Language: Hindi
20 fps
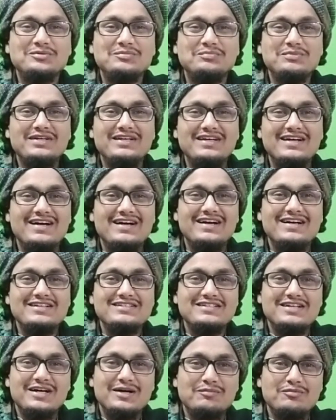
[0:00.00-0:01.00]
तो मैं
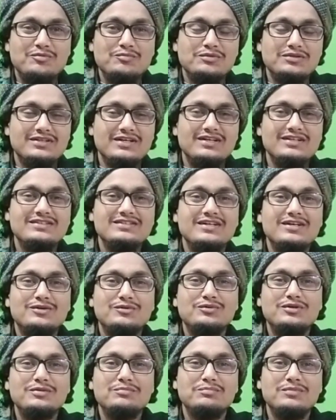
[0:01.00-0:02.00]
आज आपको बताने जा रहा
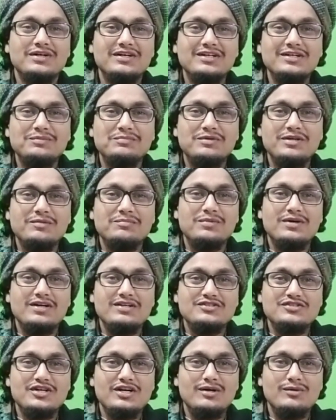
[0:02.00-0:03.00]
हूँ कि मगरिब के
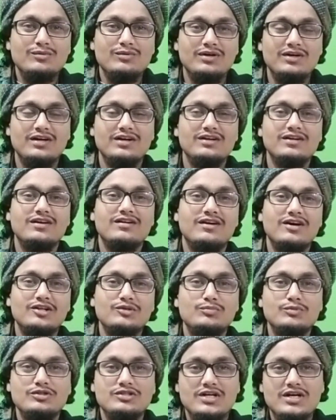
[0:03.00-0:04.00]
बाद झाड़ू लगाना
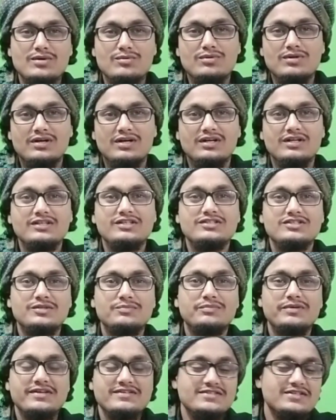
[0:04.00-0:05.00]
रात में झाड़ू लगाना ये
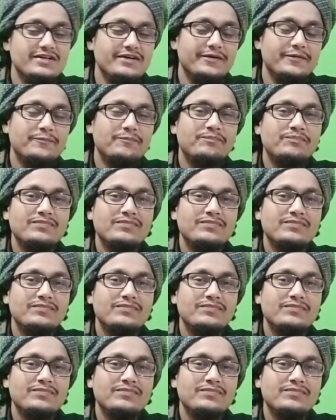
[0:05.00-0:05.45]
सब कैसा है